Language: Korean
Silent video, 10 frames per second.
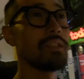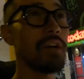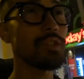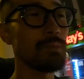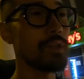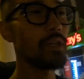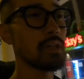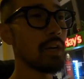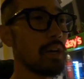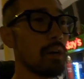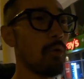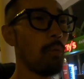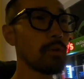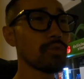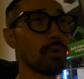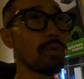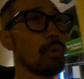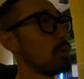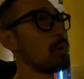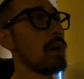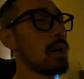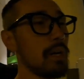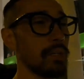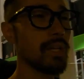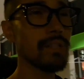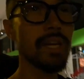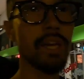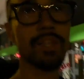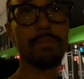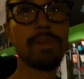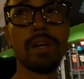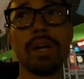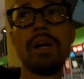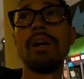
상심이 클까 공포스럽고 와 상상이 안됩니다